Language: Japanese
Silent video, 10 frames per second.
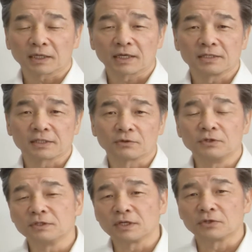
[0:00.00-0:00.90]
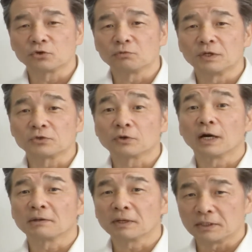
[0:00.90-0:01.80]
けた検査の陰性証明書が
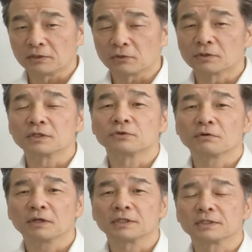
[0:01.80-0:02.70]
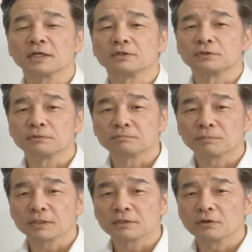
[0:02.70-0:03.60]
あればいいとでそれはですね出
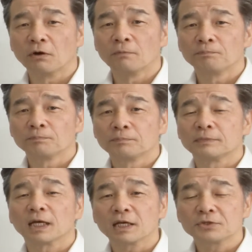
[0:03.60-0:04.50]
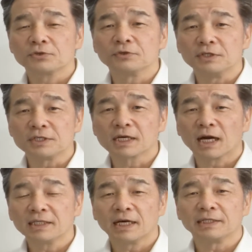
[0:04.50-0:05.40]
発の72時
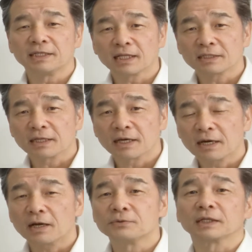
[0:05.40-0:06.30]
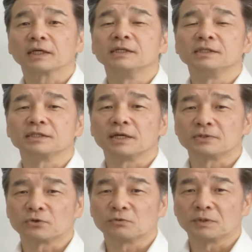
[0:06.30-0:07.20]
間以内になってから受けた陰性
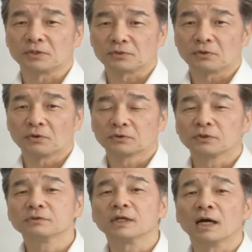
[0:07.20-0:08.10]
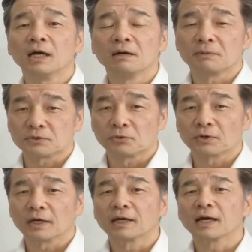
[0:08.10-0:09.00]
証明書というふうな条
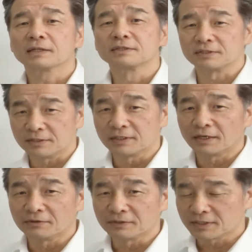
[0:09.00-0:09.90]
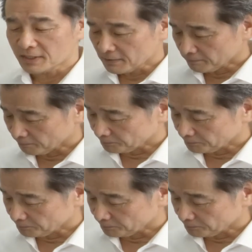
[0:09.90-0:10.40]
件がついているんですね。